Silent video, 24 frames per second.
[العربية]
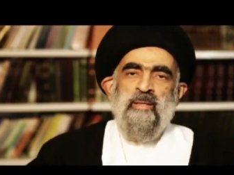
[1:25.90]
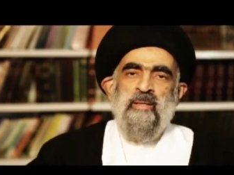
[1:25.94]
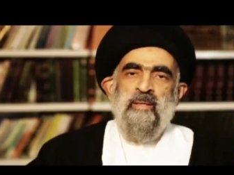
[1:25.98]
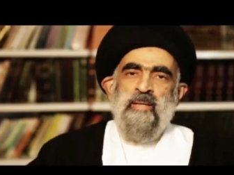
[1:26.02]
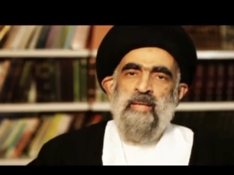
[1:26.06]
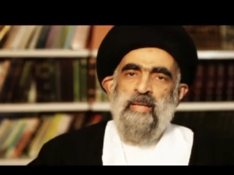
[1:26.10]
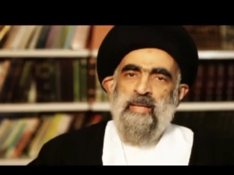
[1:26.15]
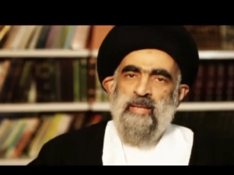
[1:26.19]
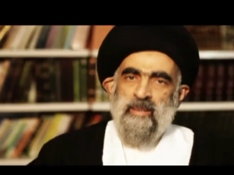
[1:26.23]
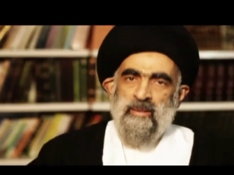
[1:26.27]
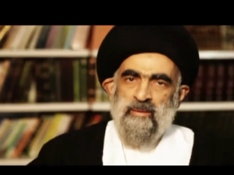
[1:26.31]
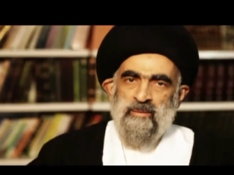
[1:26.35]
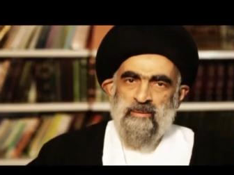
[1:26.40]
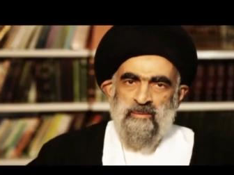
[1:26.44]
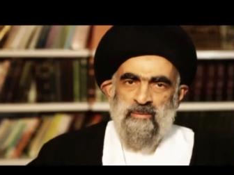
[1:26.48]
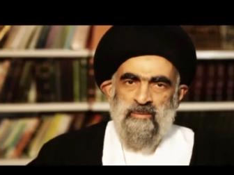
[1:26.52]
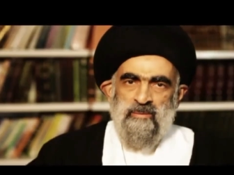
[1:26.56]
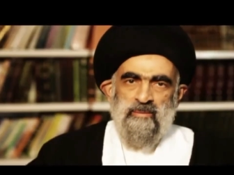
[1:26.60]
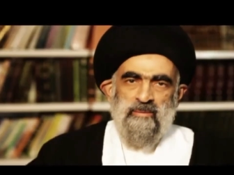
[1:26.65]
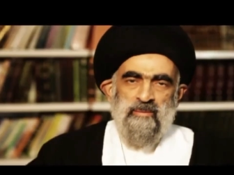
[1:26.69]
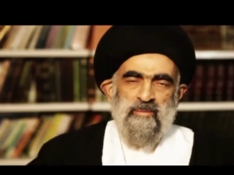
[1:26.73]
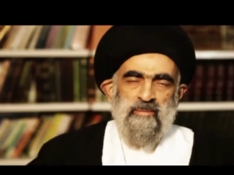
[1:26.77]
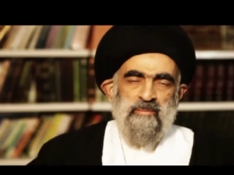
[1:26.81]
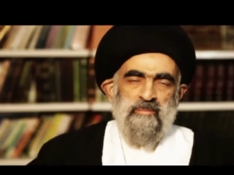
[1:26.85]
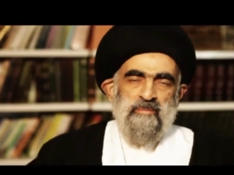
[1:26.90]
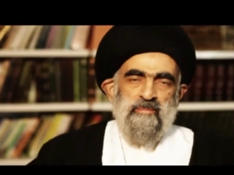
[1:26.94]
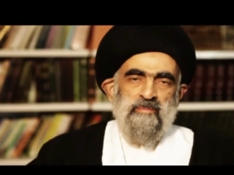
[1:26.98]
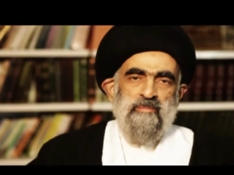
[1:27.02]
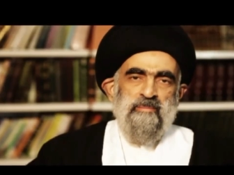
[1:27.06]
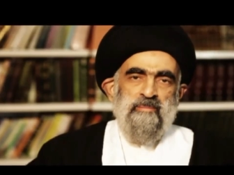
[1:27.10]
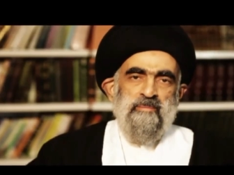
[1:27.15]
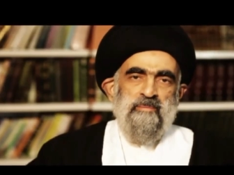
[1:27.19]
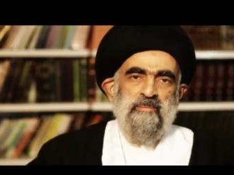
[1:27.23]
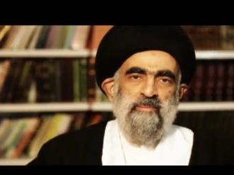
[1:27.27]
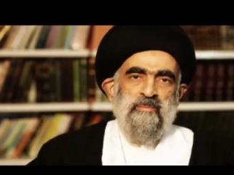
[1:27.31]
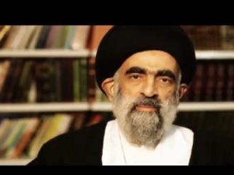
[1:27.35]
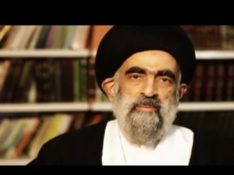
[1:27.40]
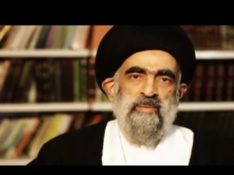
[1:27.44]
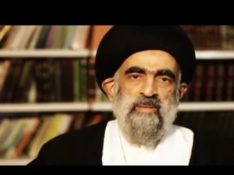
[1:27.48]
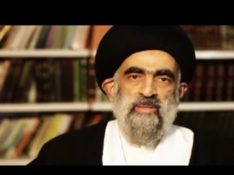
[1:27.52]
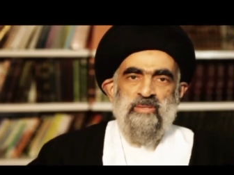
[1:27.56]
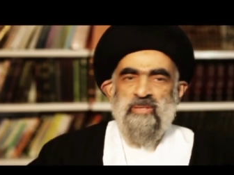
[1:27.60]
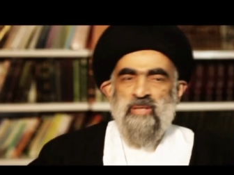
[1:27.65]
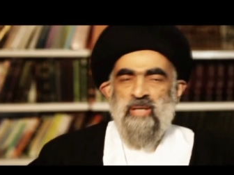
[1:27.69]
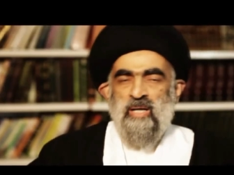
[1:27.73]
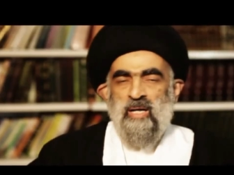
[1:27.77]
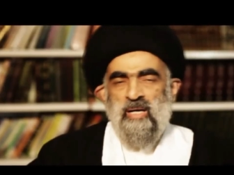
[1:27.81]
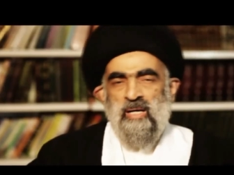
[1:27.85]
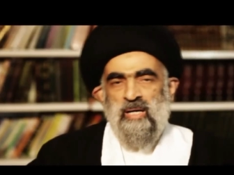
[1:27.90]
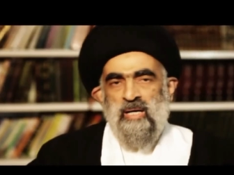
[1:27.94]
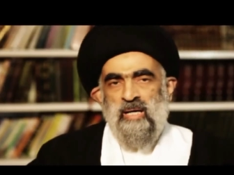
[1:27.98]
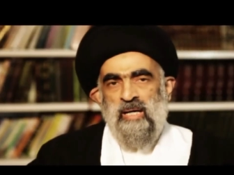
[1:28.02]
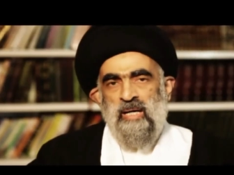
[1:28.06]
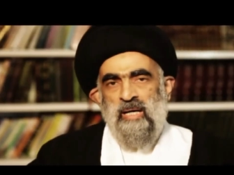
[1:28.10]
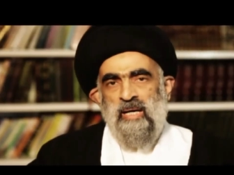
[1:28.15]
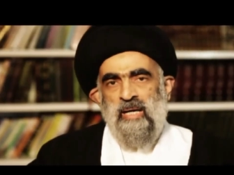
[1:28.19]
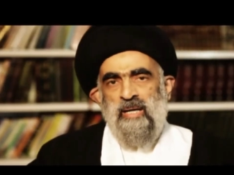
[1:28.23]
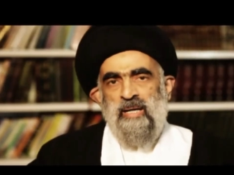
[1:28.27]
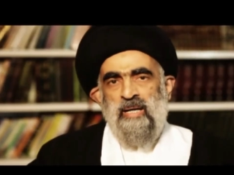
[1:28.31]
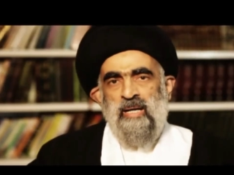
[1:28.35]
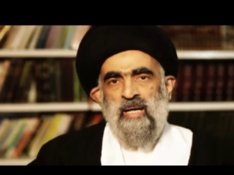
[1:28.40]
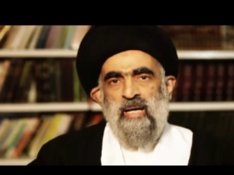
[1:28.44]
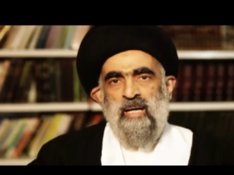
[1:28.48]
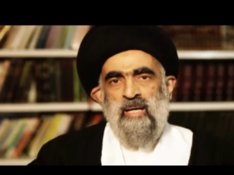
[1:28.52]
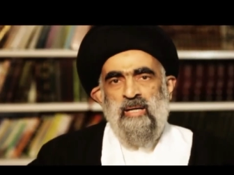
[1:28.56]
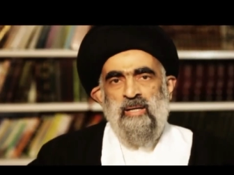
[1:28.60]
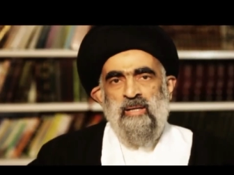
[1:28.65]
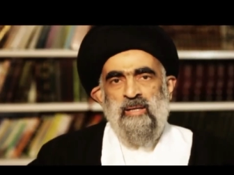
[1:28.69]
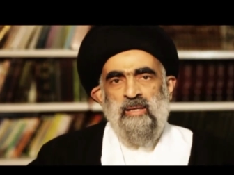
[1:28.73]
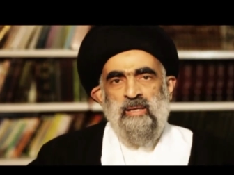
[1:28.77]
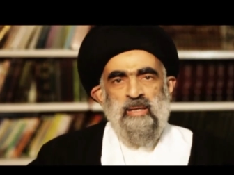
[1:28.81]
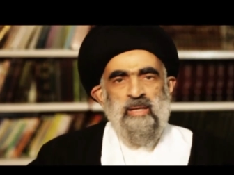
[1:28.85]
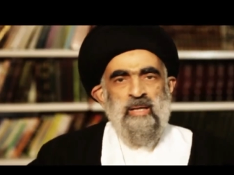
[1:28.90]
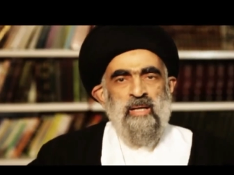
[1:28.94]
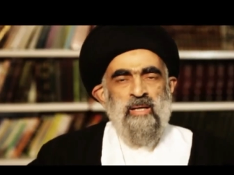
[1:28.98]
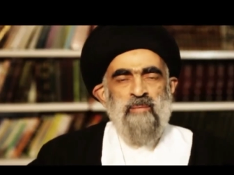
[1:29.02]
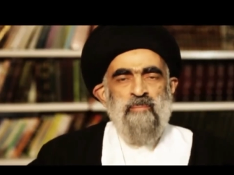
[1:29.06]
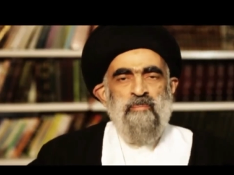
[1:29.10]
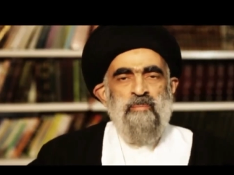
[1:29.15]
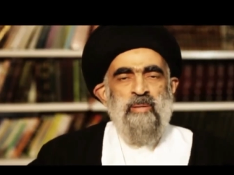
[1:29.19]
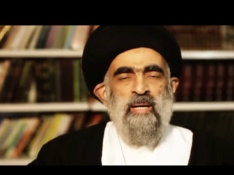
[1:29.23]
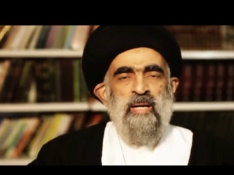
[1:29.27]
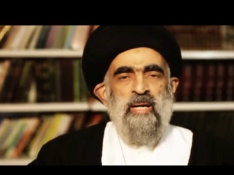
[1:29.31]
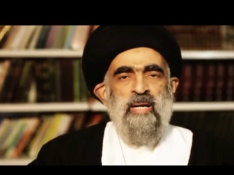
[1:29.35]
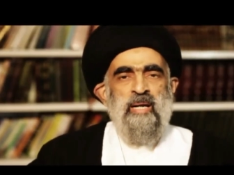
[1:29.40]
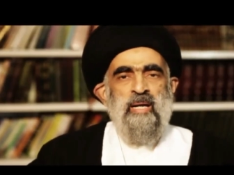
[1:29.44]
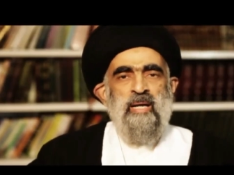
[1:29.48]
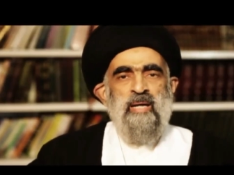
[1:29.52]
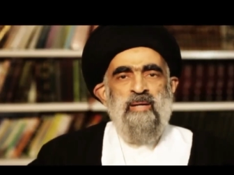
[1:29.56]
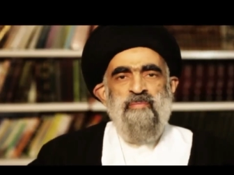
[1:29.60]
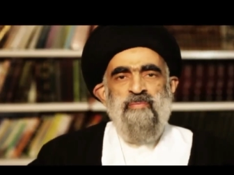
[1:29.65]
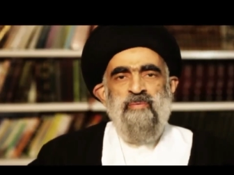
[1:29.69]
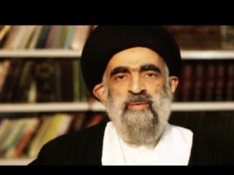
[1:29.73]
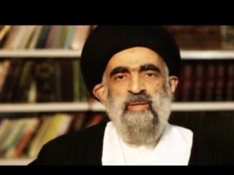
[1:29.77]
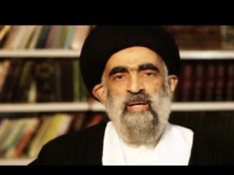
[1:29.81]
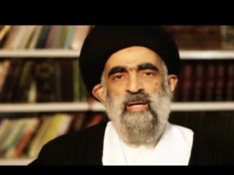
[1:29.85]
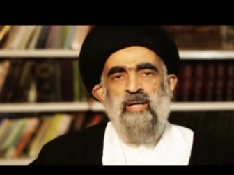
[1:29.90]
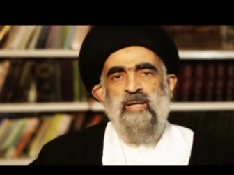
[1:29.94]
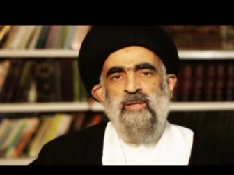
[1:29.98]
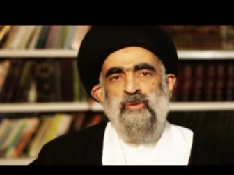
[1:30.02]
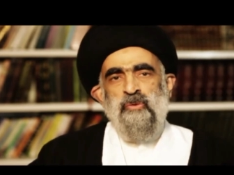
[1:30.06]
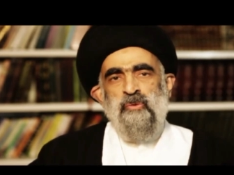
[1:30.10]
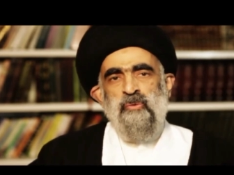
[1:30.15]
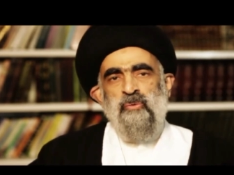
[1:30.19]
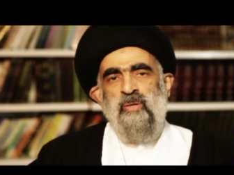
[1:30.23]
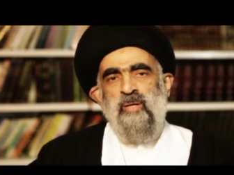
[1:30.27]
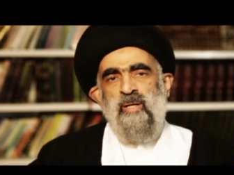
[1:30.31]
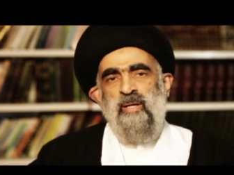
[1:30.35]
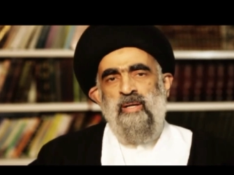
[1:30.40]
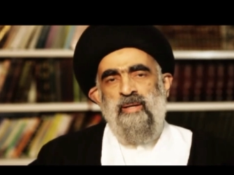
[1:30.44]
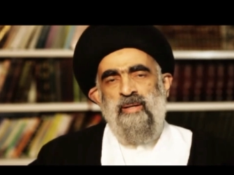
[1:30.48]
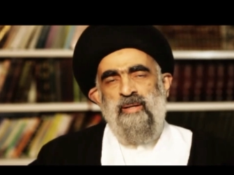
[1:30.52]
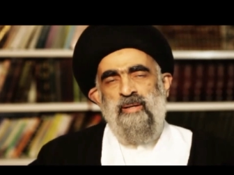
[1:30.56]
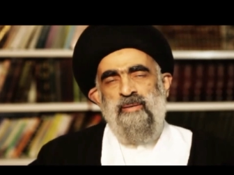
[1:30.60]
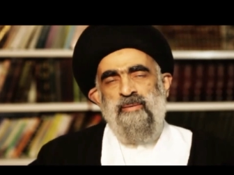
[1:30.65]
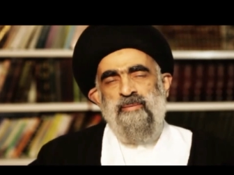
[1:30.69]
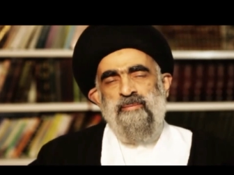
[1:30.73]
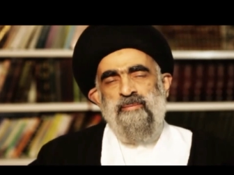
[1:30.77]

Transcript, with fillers: لقد تصارع على أرض كربلاء في عاشوراء